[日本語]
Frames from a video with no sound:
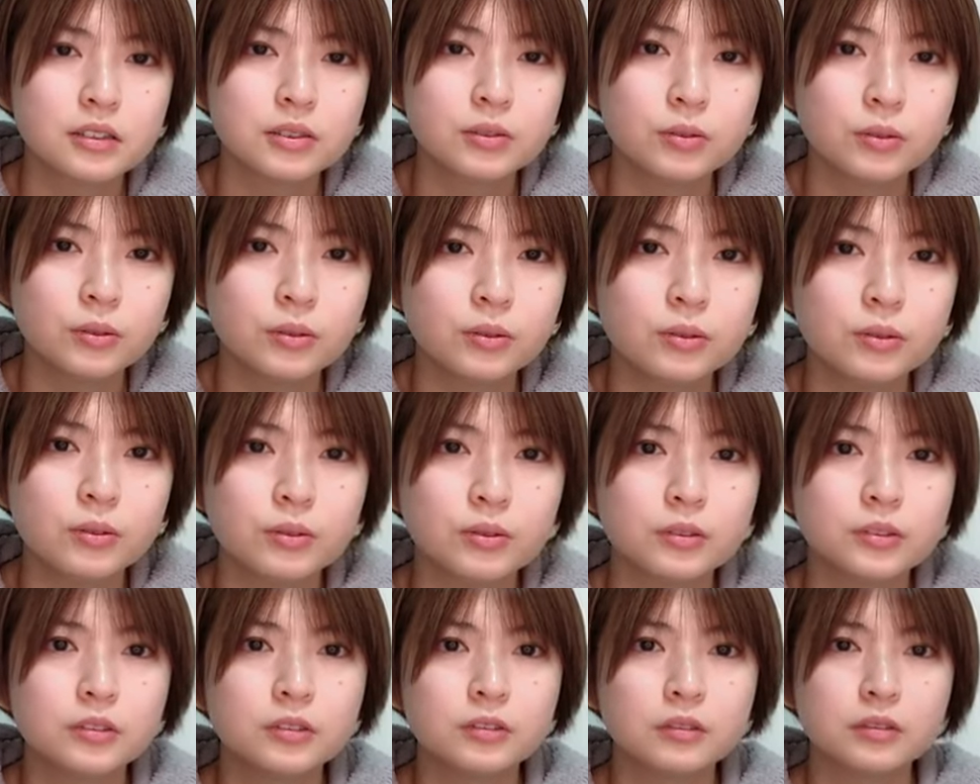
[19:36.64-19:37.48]

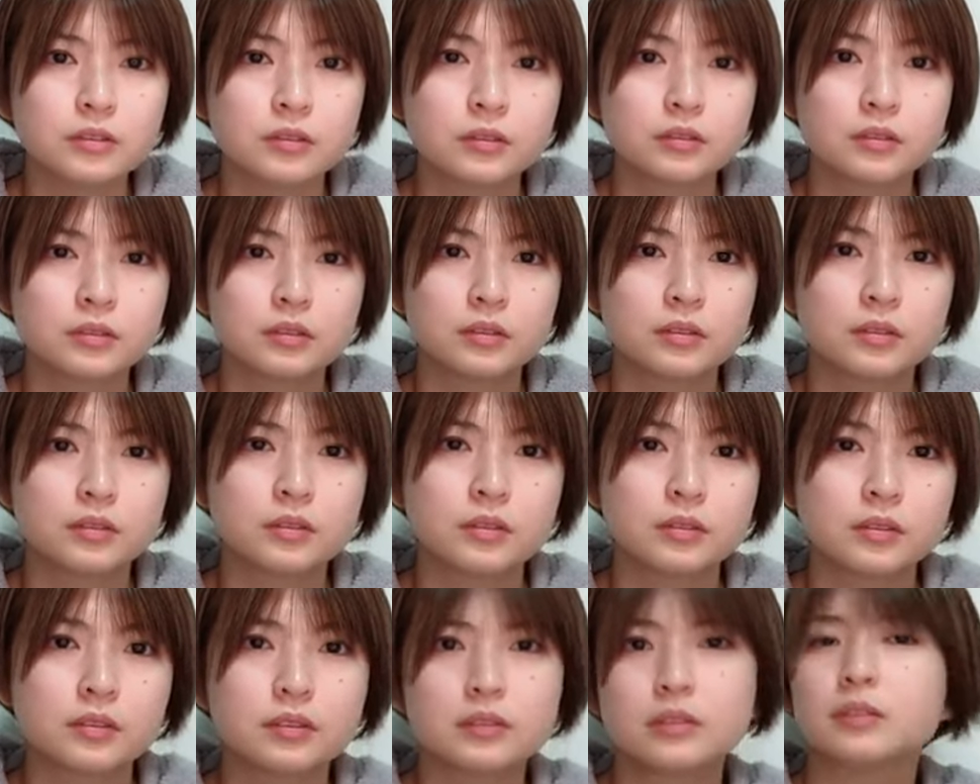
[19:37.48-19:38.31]
そ
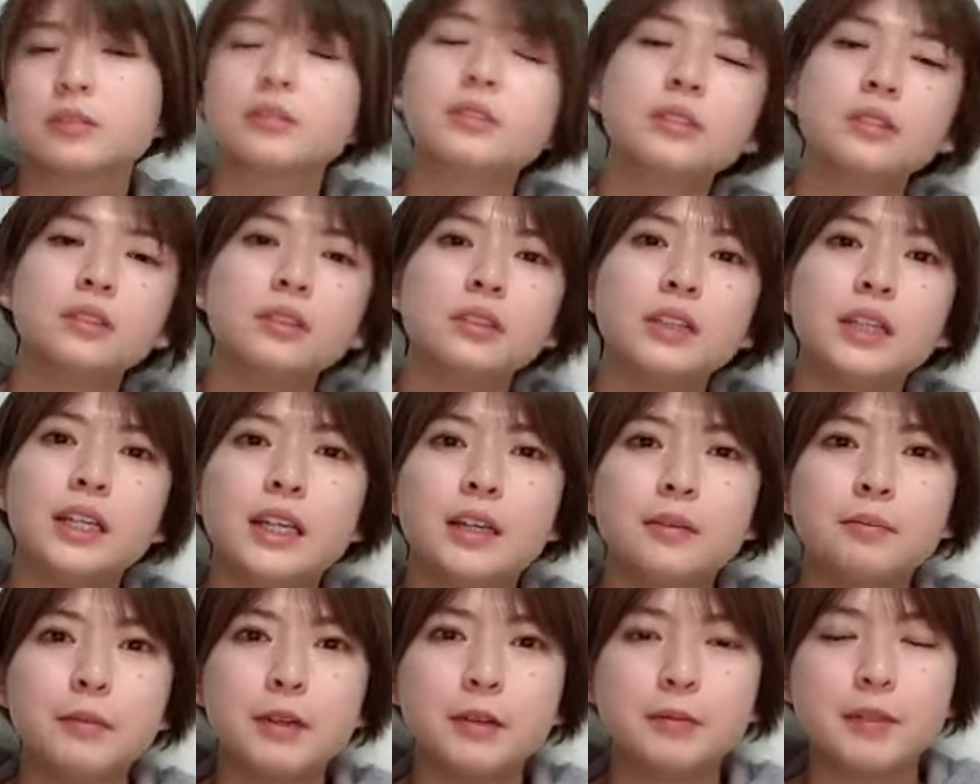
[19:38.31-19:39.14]
う
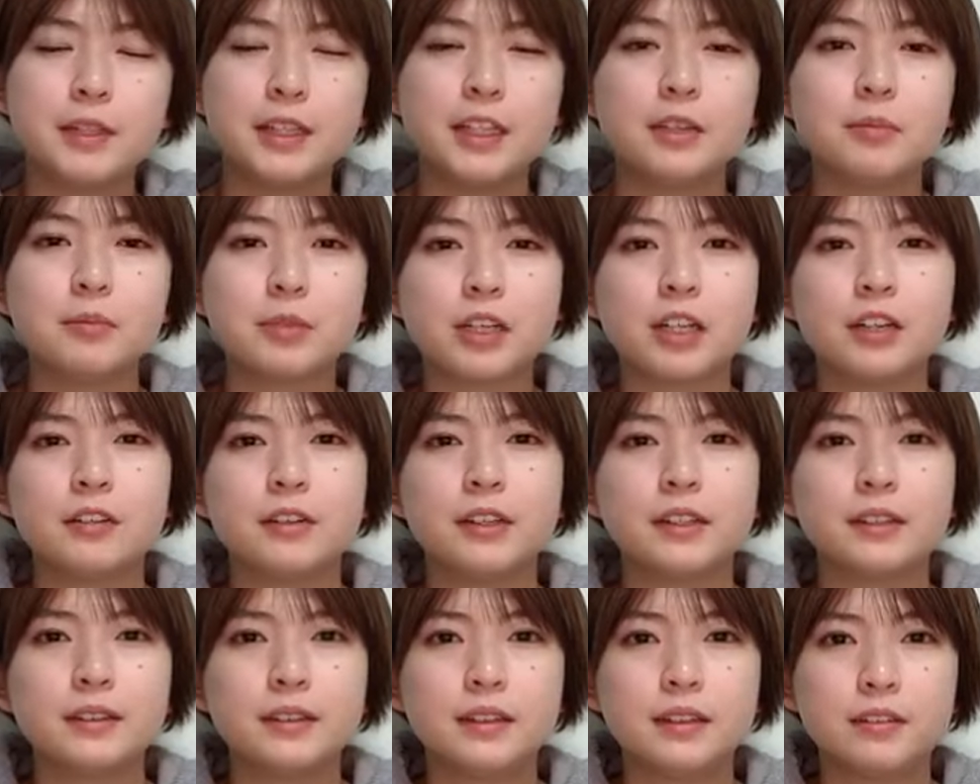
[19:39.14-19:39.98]
でまあみんなも変
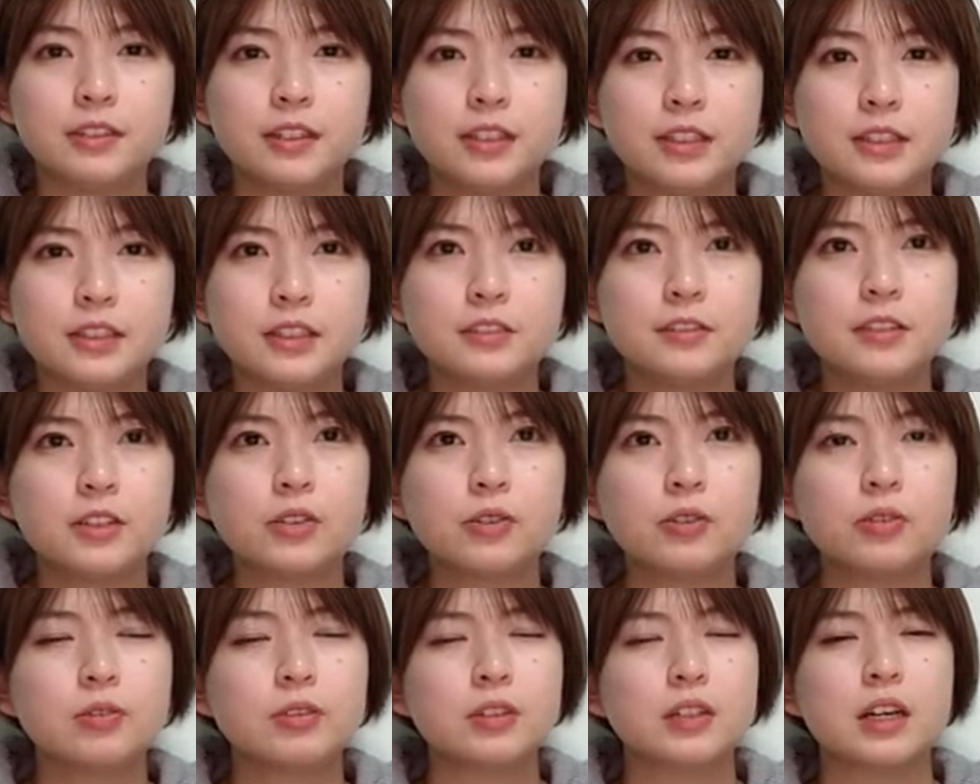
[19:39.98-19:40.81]
わって私は
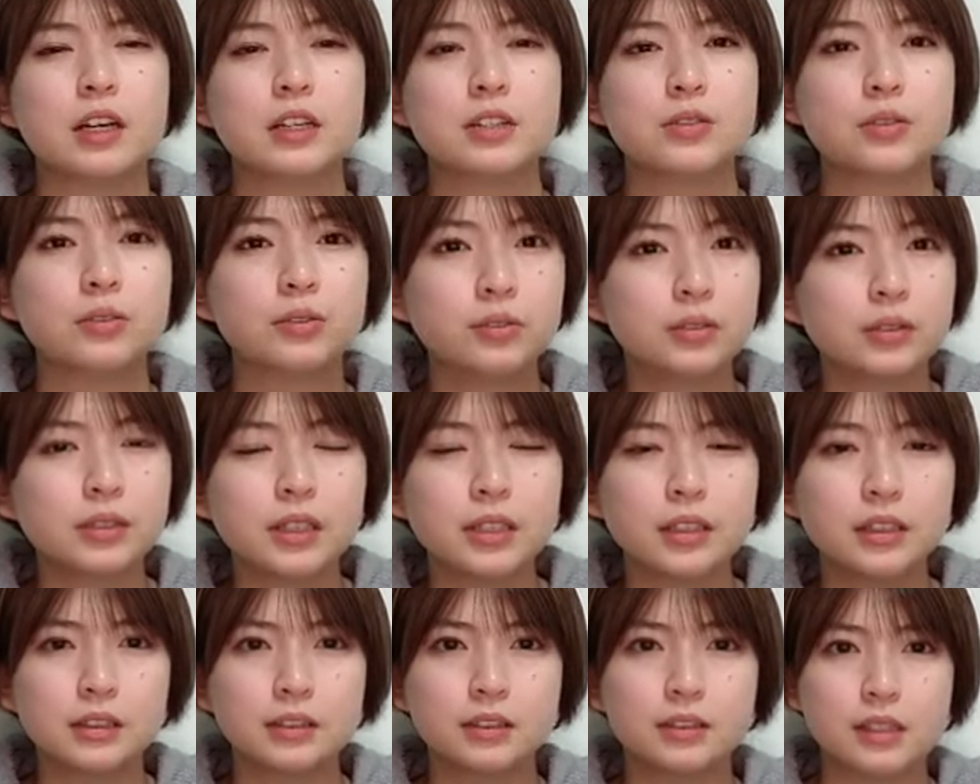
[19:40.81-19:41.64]
今回
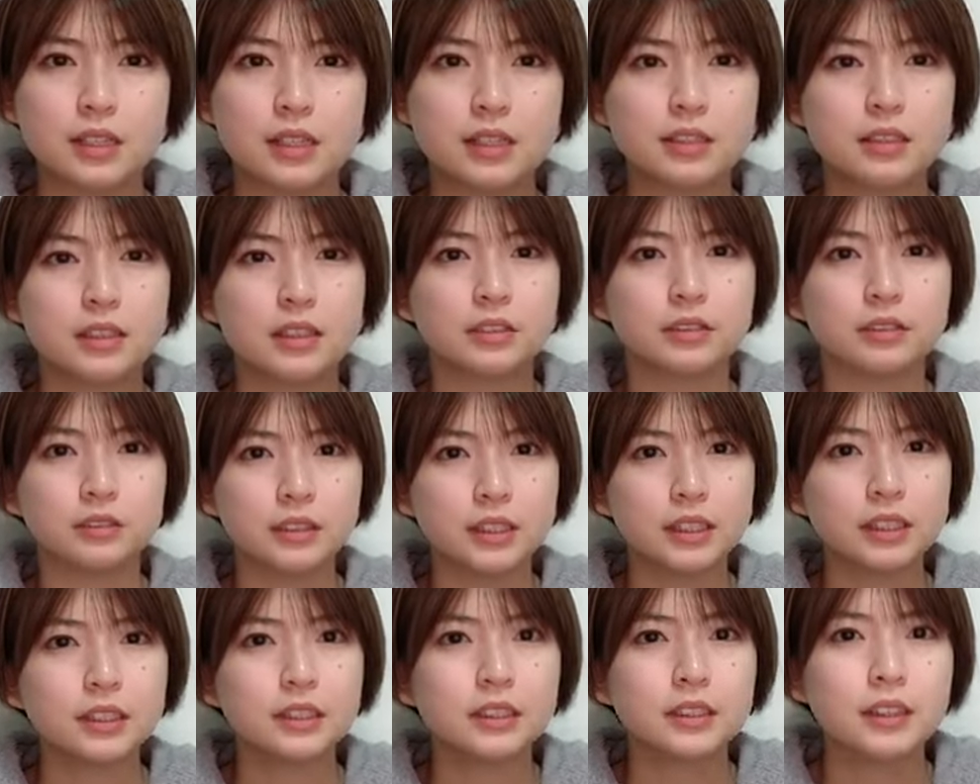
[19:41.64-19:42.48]
ショートカットにしたの
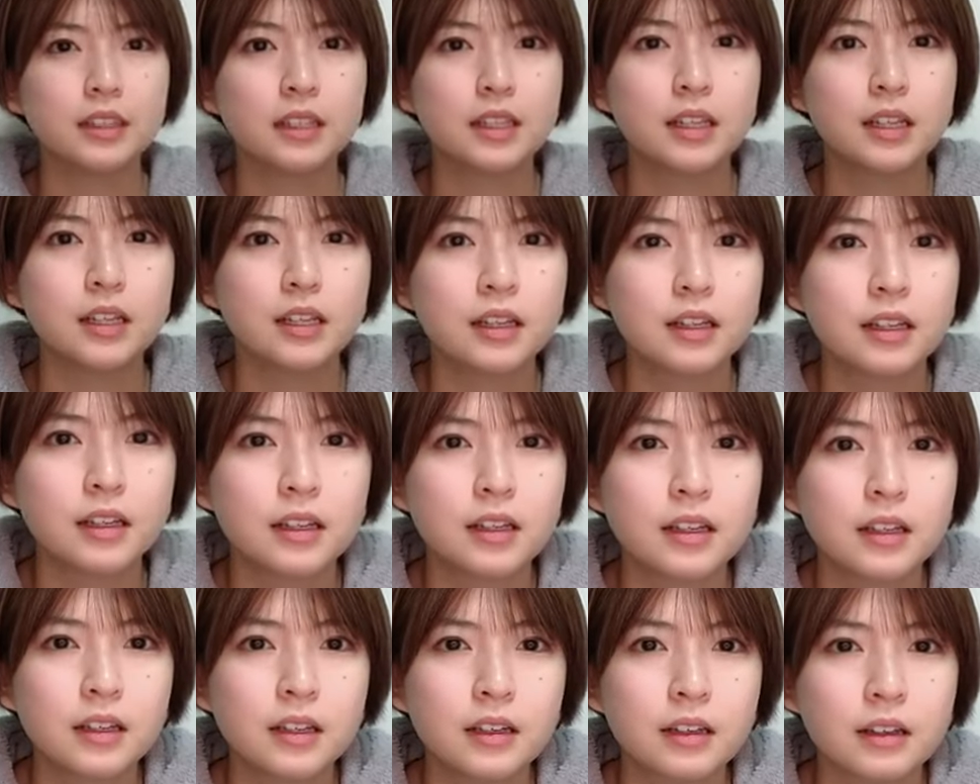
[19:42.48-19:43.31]
で
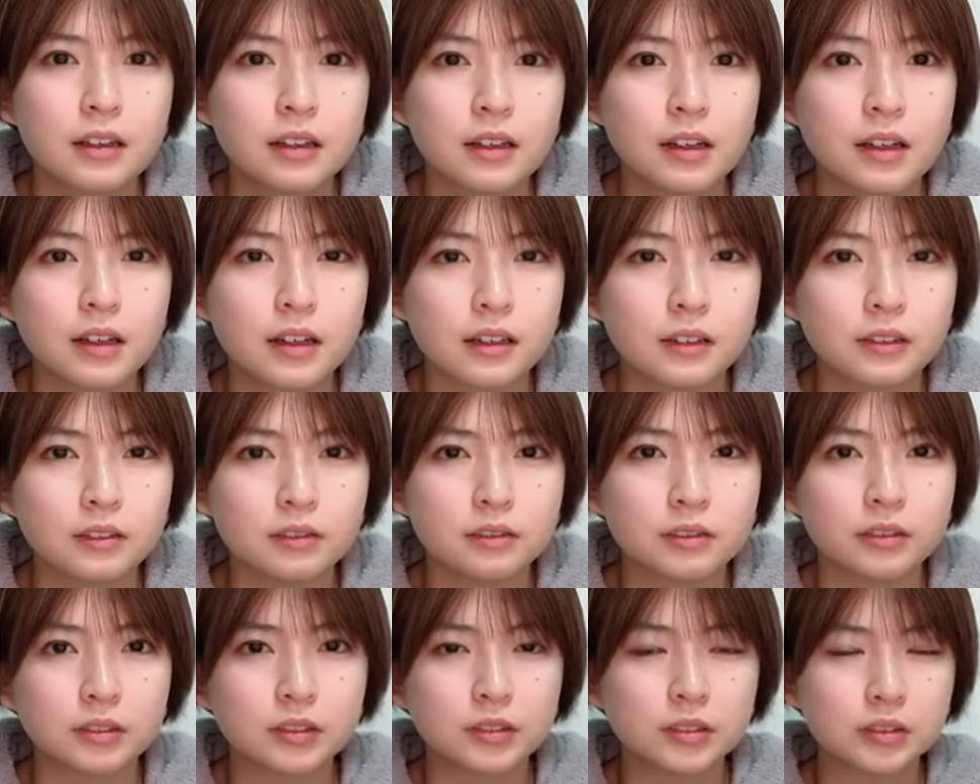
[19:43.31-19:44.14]
あのー、
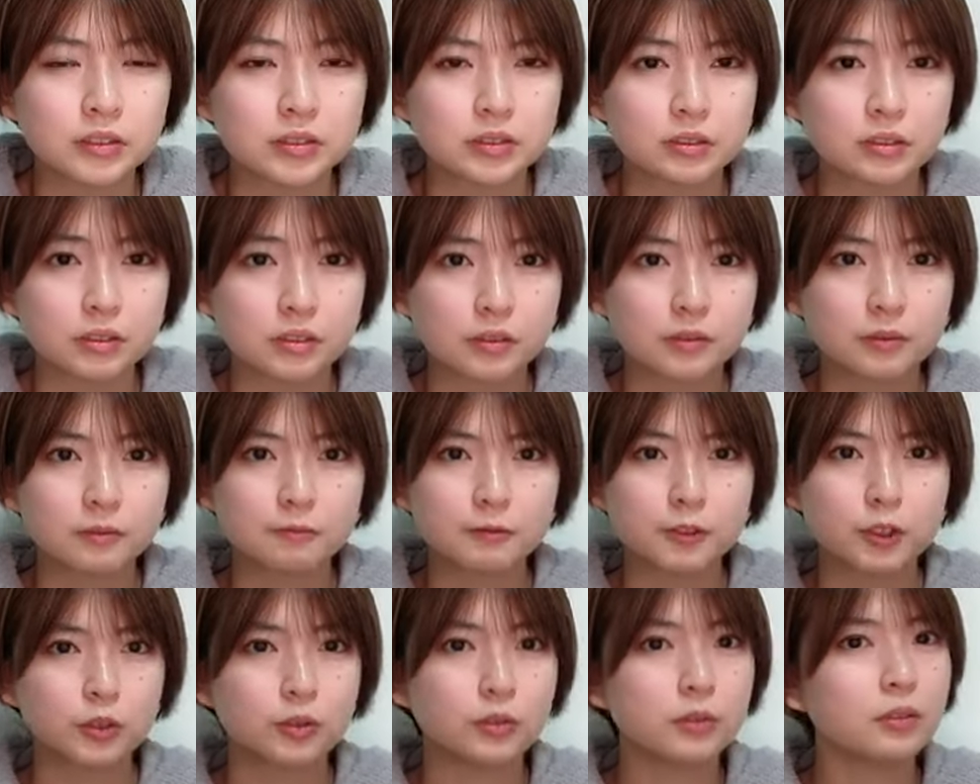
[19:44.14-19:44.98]

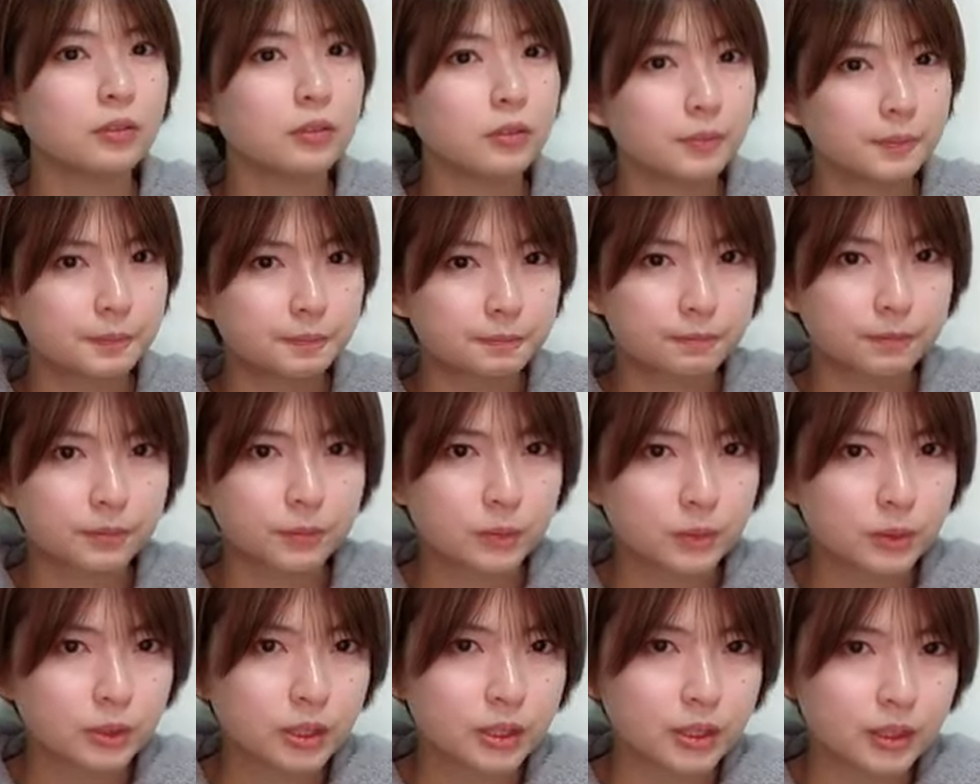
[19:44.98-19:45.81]
ちょっと
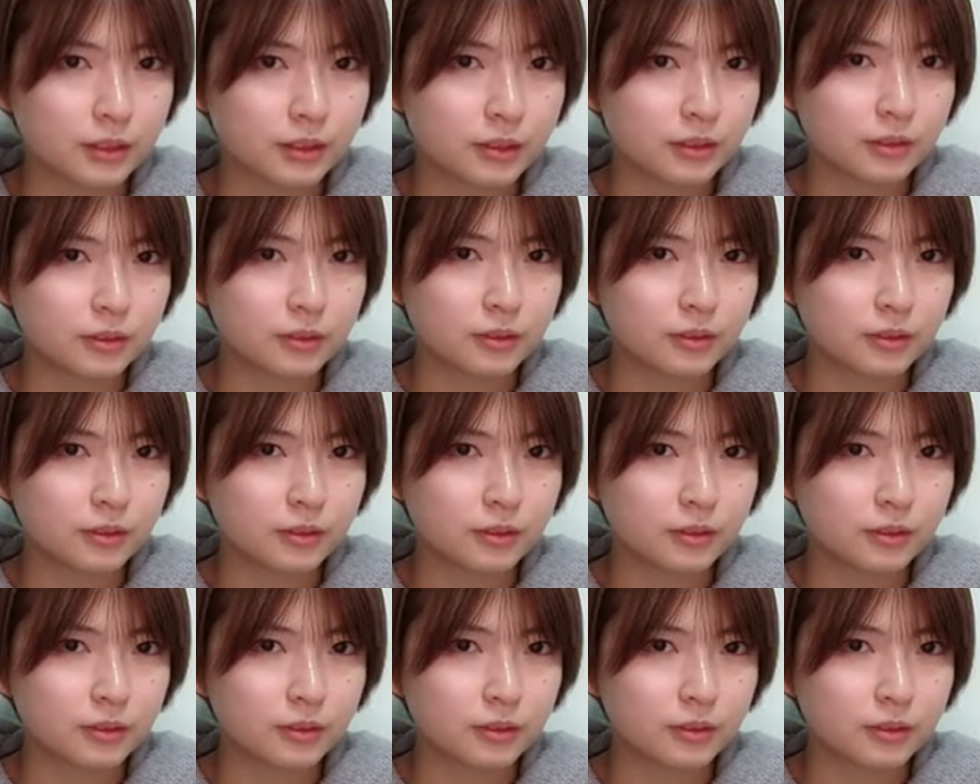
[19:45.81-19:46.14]
キッ